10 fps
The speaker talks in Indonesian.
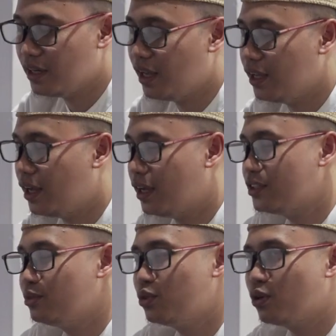Ya, yang
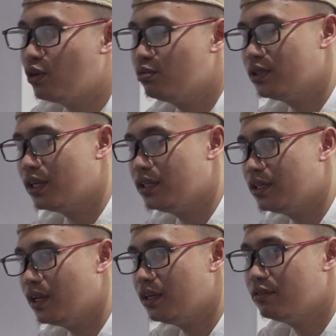asimun kolbu tadi,
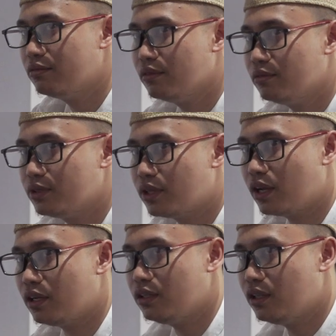Kiai.
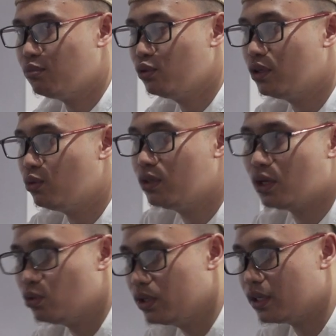Misalkan kita punya
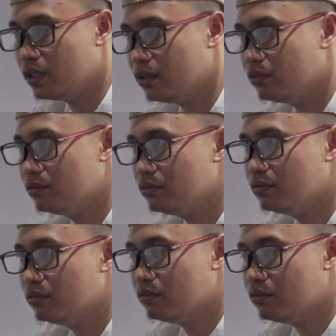unek-unek nih,
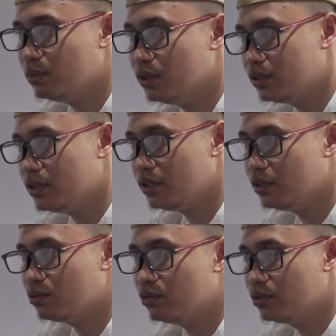benci,
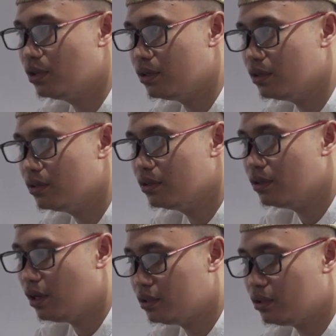syudon,
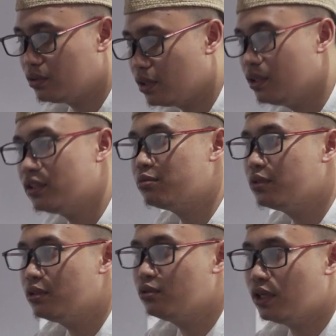atau terlintas
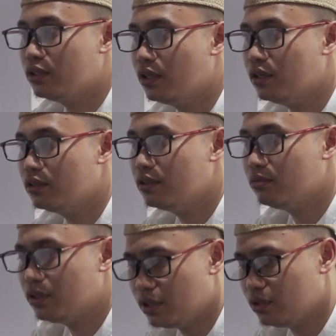begitu saja.
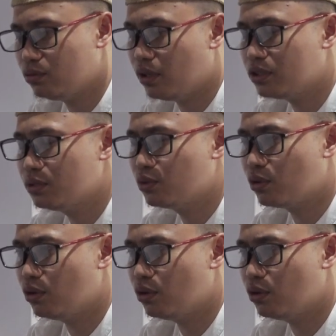Masa itu asimun